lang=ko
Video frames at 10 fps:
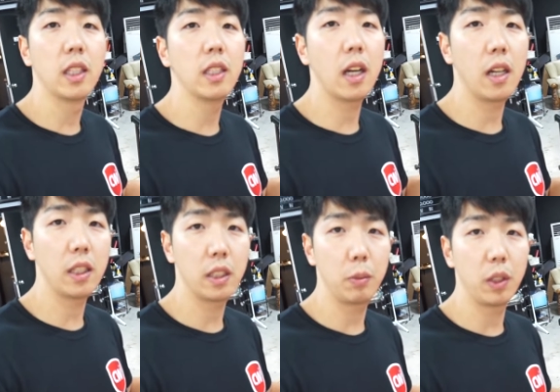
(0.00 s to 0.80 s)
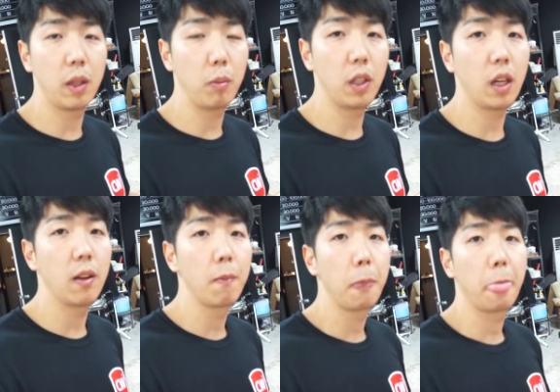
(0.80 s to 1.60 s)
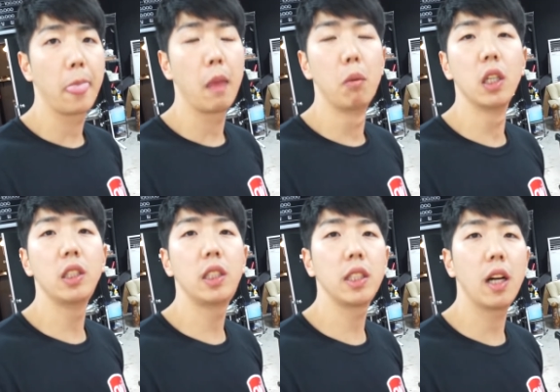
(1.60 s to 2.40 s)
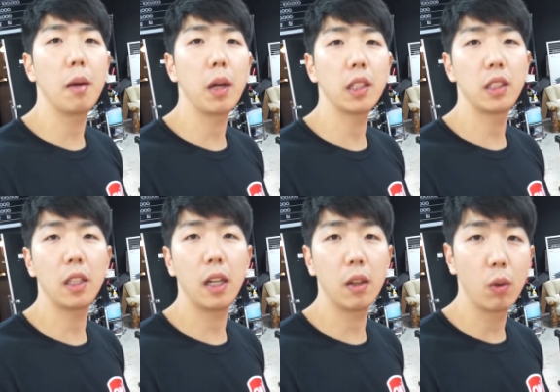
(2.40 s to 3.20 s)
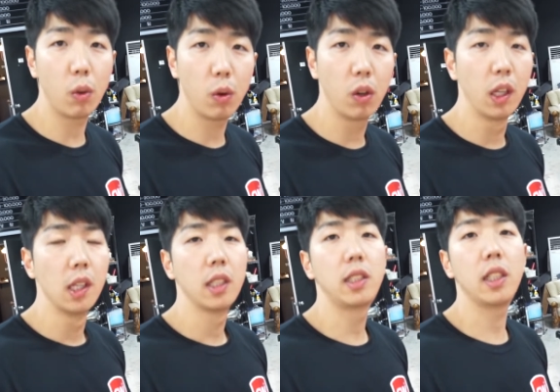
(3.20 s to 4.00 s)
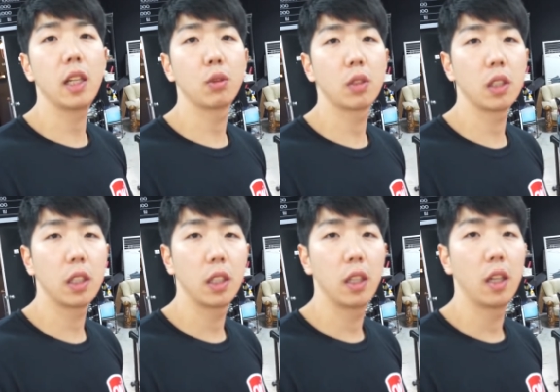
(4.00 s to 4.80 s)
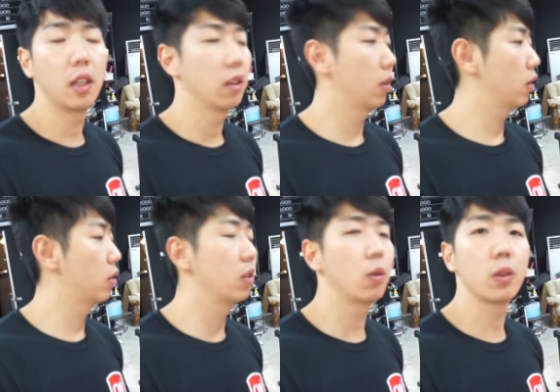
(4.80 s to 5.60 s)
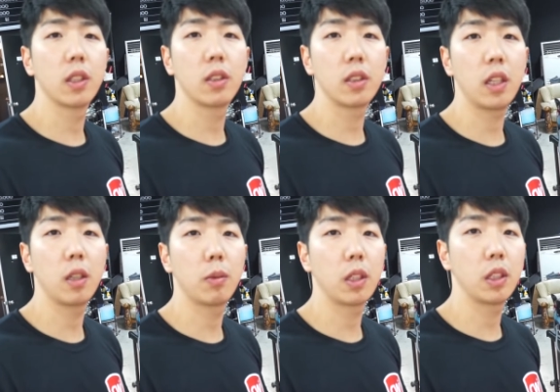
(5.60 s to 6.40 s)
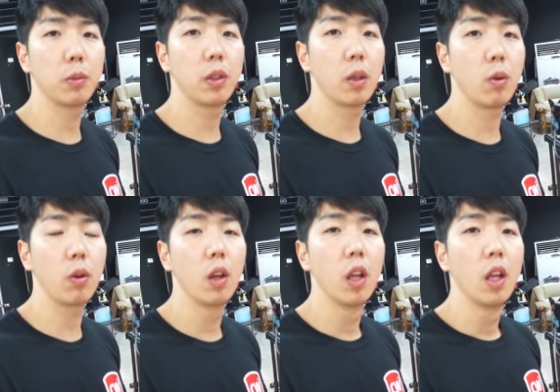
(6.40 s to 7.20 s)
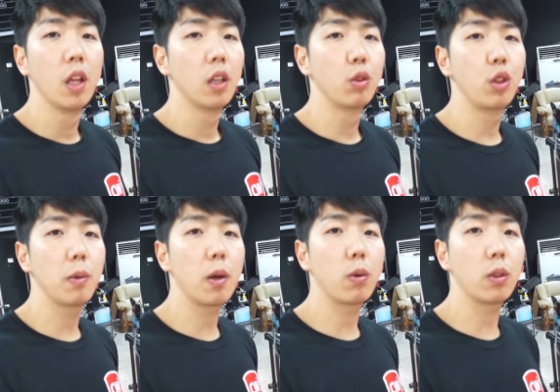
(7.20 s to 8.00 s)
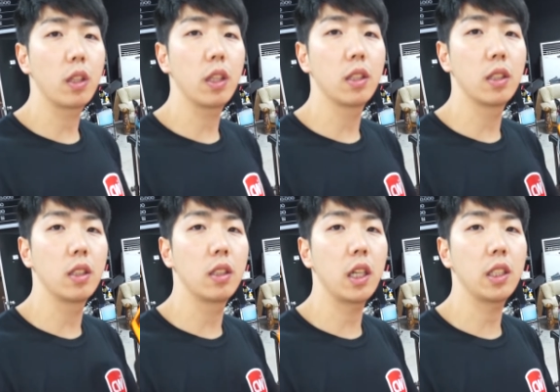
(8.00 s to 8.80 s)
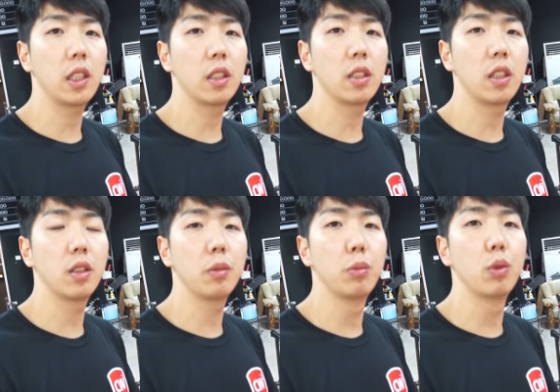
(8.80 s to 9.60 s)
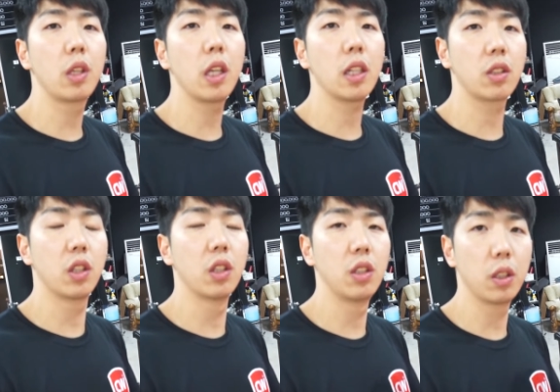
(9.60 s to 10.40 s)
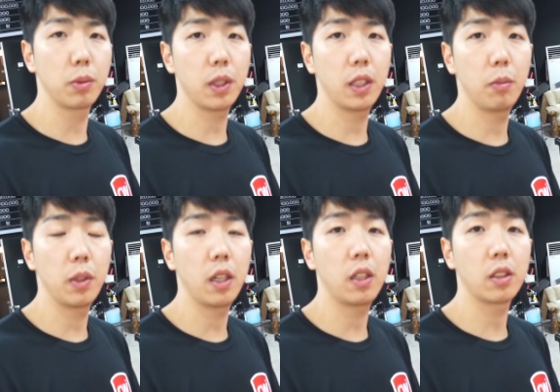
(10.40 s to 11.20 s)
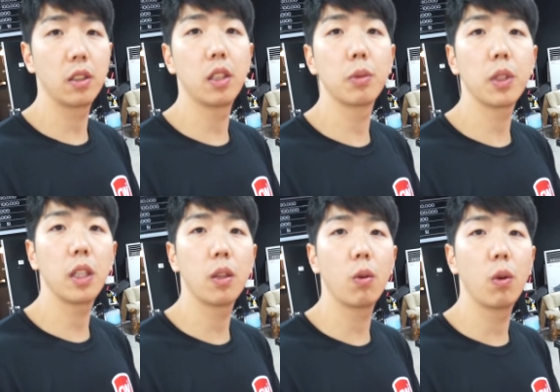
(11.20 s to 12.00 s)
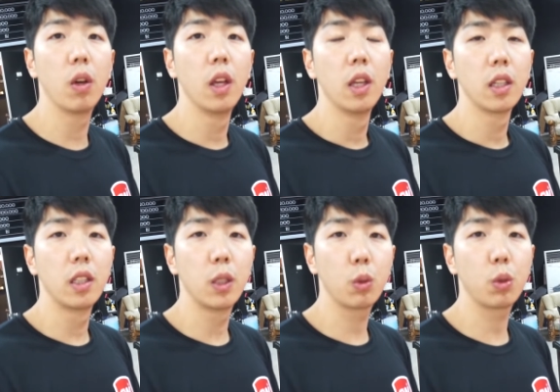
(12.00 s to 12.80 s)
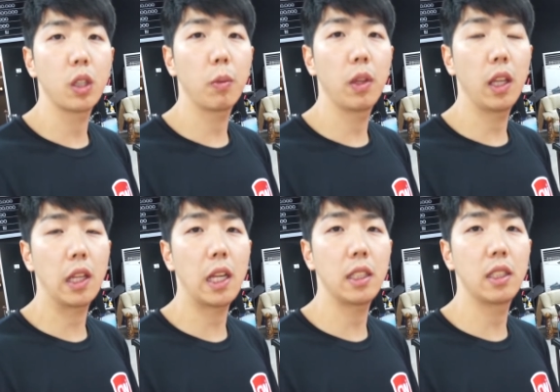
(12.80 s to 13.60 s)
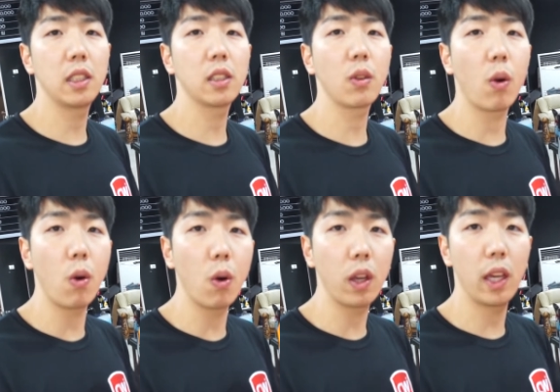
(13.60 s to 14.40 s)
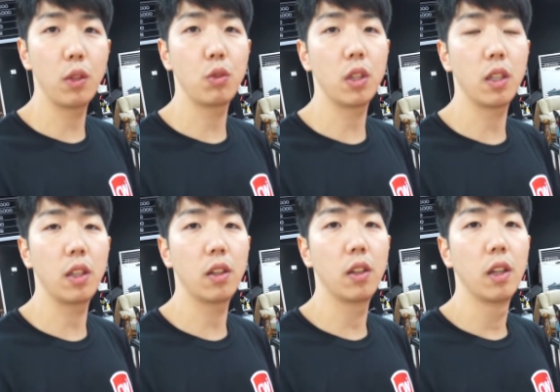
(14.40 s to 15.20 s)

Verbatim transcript: 그냥 하시면 됩니다 음, 먼지가 많지 않고 지하주차장이나 어, 그런 곳에서 작업을 하시면 되고 유리막 코팅을 하시기 전에는 물기가 전혀 없어야 됩니다 전혀 없어야 되고 그리고 도장면에 탈지를 꼭 해주셔야 돼요